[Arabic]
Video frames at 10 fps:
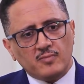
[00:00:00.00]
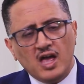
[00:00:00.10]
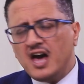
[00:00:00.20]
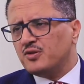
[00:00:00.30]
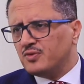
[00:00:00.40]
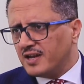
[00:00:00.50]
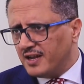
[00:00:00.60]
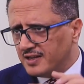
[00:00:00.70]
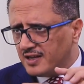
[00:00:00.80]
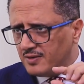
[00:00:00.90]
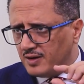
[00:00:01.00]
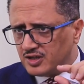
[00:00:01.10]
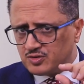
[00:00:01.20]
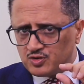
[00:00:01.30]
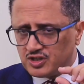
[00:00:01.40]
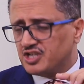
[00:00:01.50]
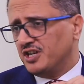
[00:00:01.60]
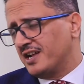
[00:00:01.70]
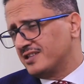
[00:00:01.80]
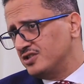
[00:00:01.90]
هاردوير آه، يعني آه،
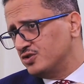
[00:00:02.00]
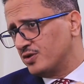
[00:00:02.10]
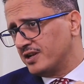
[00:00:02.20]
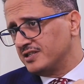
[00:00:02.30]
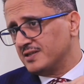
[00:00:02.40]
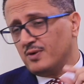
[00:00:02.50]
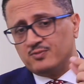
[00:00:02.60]
مستشعرات سنسورات يسموها